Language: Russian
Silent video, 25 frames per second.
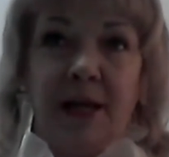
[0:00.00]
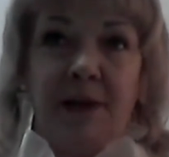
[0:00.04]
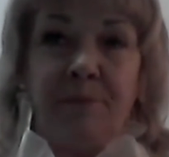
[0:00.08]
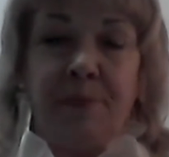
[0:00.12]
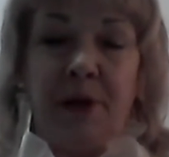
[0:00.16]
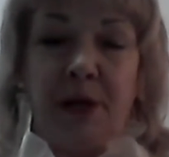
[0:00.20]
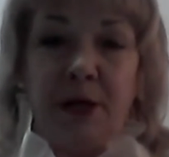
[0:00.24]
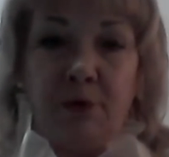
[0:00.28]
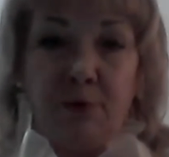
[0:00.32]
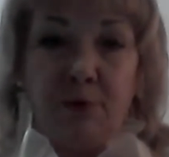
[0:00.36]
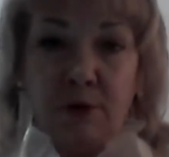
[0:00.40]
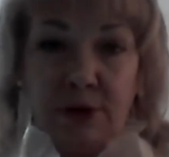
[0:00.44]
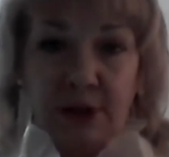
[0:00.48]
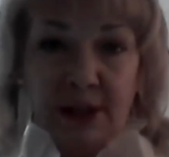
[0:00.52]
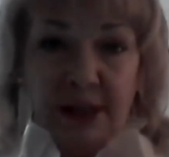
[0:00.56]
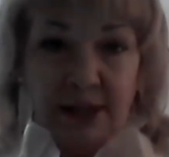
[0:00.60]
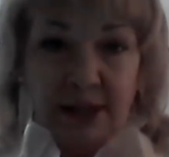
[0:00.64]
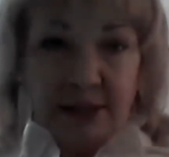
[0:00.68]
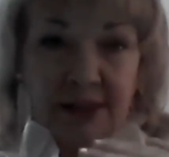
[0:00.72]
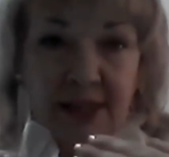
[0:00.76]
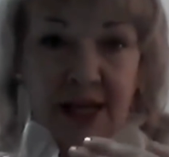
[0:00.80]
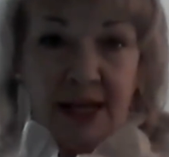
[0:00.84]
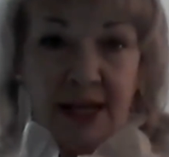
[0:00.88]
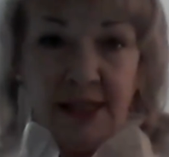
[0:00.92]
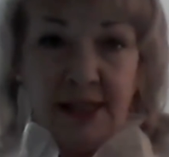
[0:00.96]
Переходные
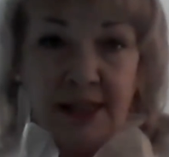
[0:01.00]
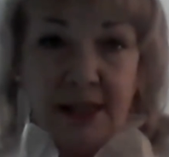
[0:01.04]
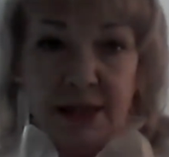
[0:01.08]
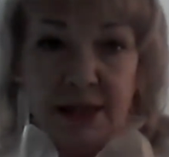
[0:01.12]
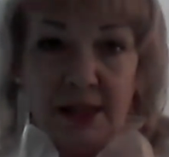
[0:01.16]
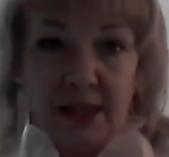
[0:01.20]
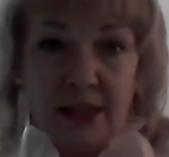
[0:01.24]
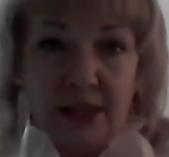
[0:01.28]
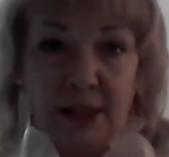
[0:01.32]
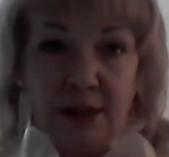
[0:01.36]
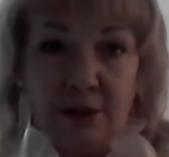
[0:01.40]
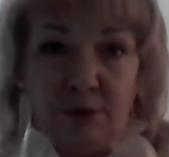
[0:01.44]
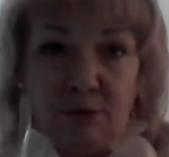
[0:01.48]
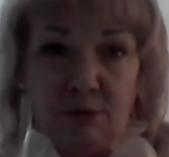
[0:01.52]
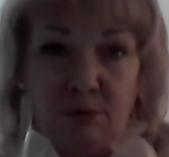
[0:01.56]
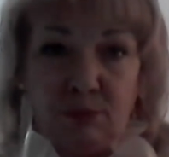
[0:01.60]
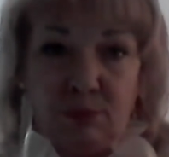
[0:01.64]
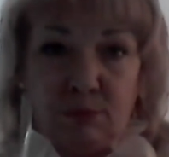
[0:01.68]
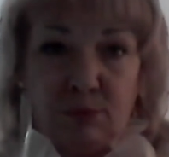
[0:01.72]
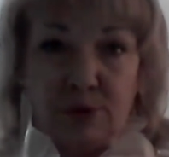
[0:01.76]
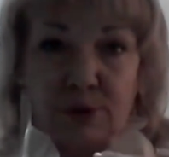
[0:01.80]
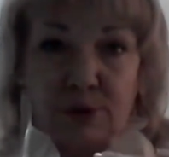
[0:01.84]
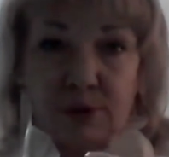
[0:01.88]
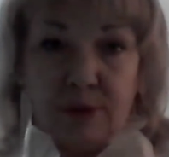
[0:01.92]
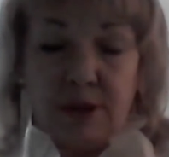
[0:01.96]
стадии
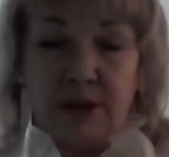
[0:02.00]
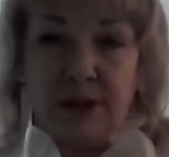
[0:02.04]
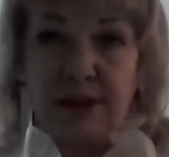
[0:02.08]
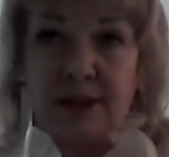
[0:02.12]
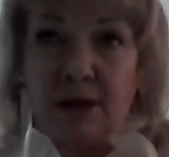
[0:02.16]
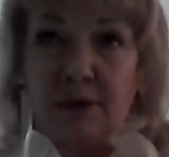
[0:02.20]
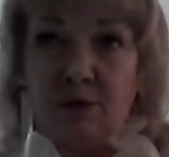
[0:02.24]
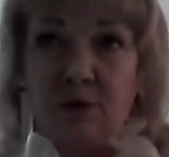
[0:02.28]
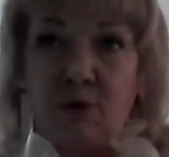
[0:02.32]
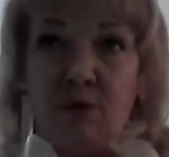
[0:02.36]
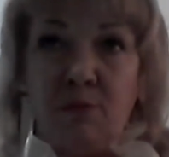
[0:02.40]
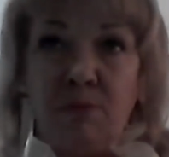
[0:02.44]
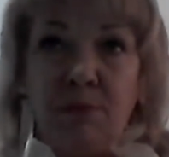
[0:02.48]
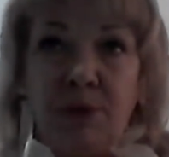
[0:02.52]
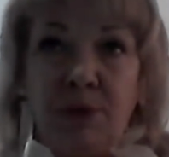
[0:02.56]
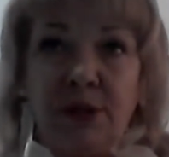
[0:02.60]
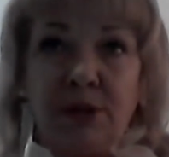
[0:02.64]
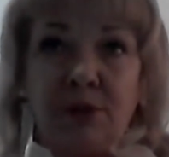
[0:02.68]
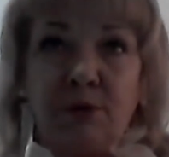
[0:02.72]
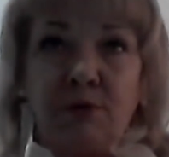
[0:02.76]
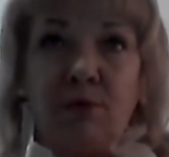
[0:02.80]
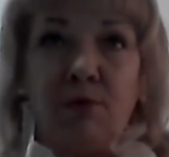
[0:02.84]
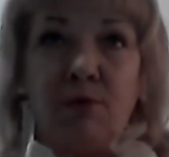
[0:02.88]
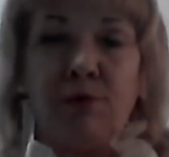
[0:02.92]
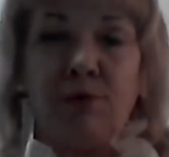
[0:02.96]
идут с огромной
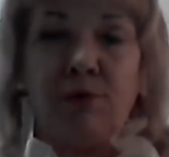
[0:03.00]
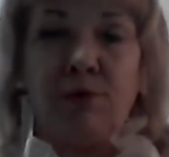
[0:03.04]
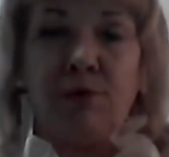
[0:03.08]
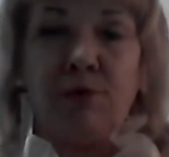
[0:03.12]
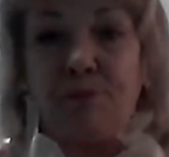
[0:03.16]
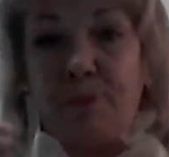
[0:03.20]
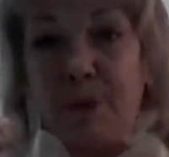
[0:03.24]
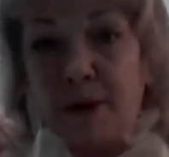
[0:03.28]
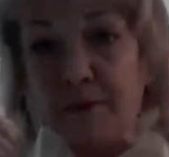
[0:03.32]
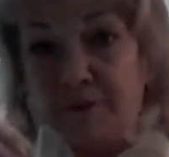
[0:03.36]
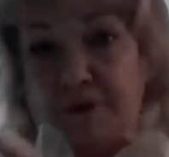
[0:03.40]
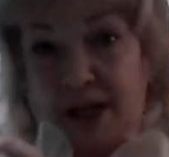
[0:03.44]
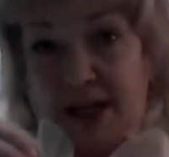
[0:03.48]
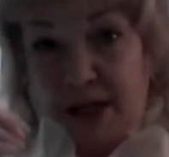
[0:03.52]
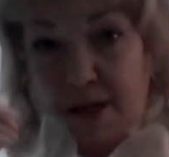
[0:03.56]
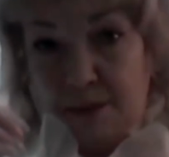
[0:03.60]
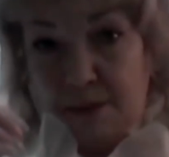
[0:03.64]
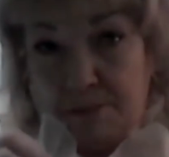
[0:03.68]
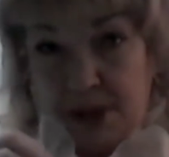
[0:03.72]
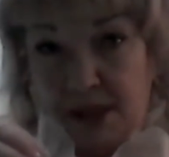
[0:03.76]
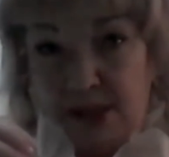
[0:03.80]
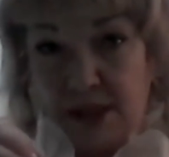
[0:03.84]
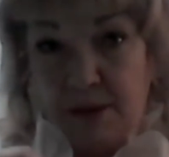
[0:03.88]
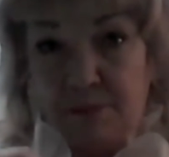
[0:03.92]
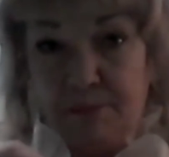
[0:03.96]
скоростью по
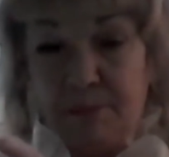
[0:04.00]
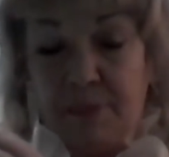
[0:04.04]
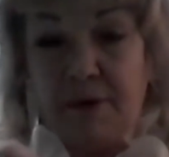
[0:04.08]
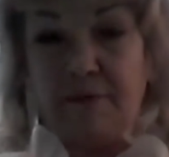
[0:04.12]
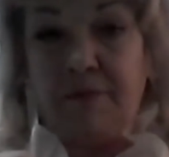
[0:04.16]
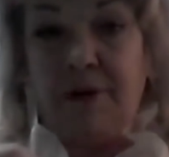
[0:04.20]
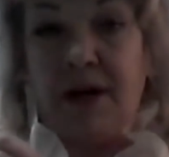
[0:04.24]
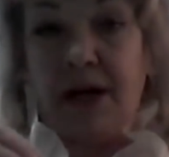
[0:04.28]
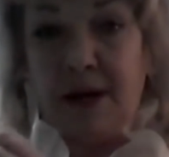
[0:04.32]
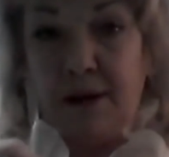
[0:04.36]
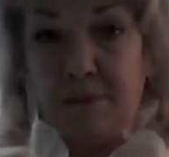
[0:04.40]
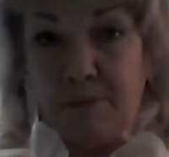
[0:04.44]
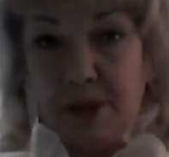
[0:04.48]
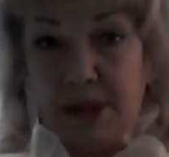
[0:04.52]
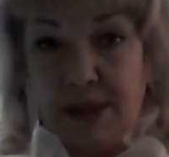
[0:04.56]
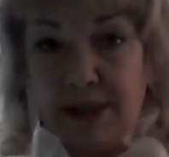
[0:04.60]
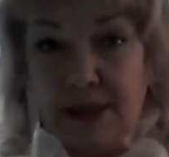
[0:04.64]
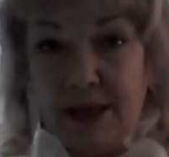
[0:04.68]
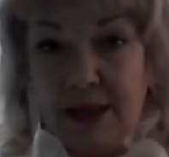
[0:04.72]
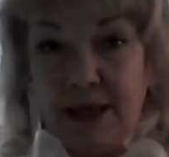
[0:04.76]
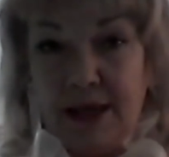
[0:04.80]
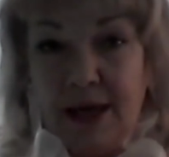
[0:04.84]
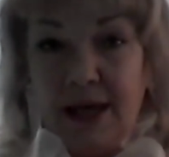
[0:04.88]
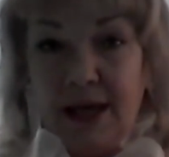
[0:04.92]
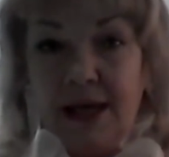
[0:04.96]
времени, по
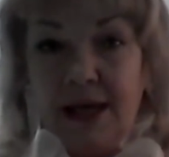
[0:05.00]
времени.